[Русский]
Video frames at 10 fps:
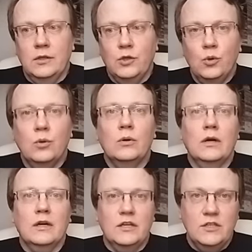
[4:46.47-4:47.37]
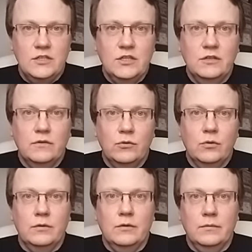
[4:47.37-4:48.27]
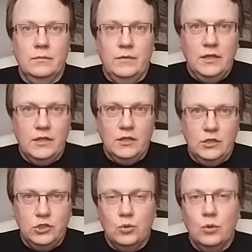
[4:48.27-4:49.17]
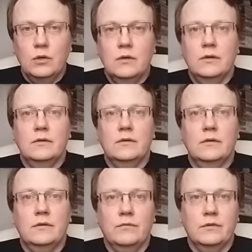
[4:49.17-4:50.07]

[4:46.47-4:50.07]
ее экранизировал великий Хичкок э,